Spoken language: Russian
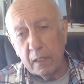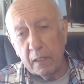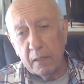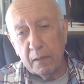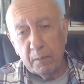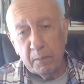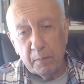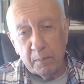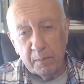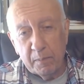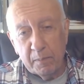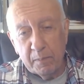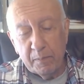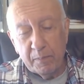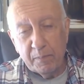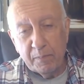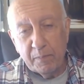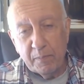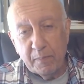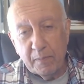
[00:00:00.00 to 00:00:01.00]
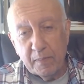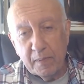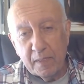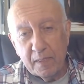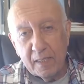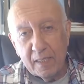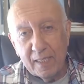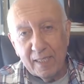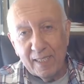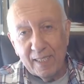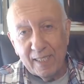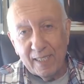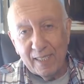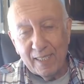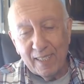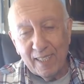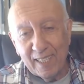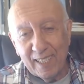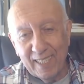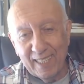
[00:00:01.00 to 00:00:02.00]
Совершенно верно. Да.
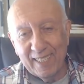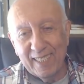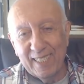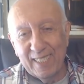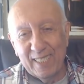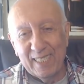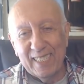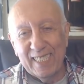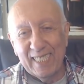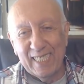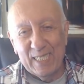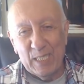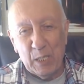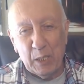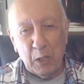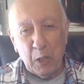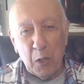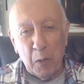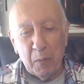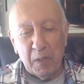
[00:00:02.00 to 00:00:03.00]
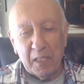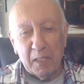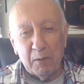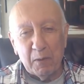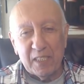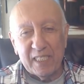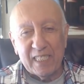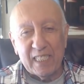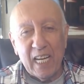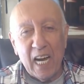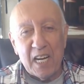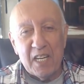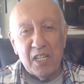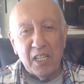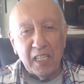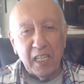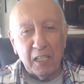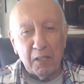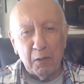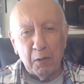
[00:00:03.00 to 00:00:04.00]
Посему... Кроме того, сани
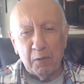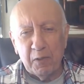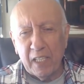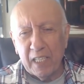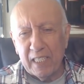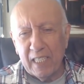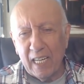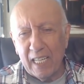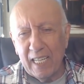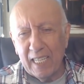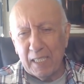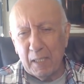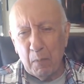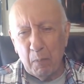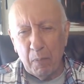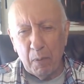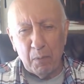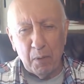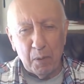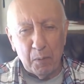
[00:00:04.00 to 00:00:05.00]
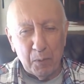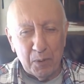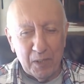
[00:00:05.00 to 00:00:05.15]
готовь, когда летом, по-моему,